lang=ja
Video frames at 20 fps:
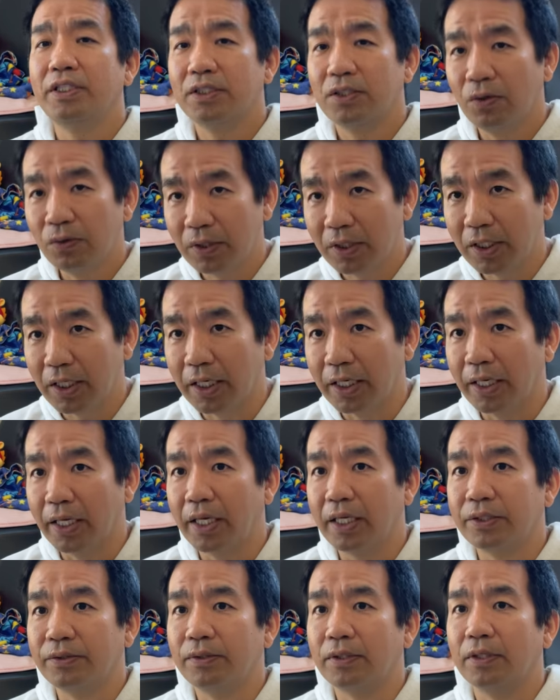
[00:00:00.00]
沿って
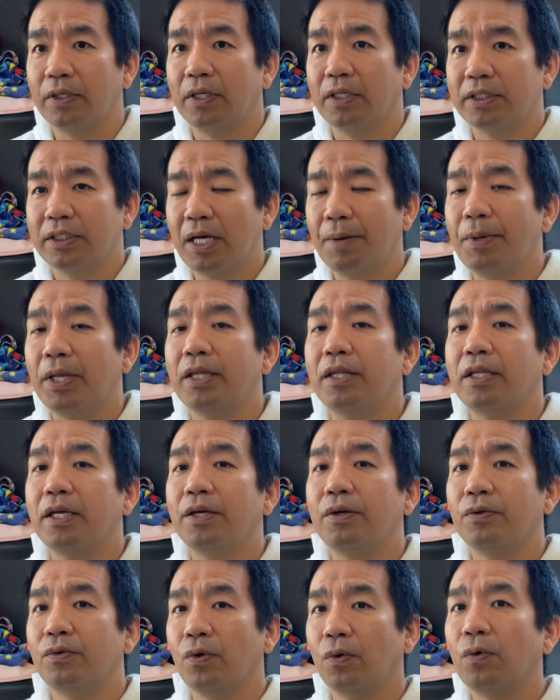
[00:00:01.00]
喋、えー、って
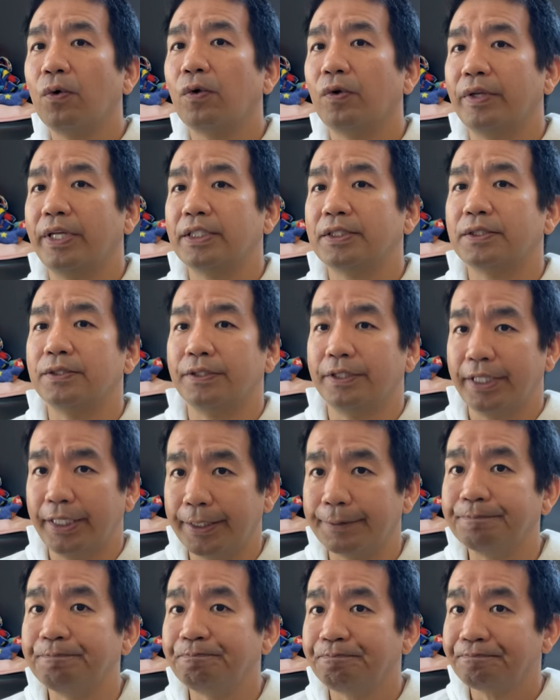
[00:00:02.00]
いるところですんで、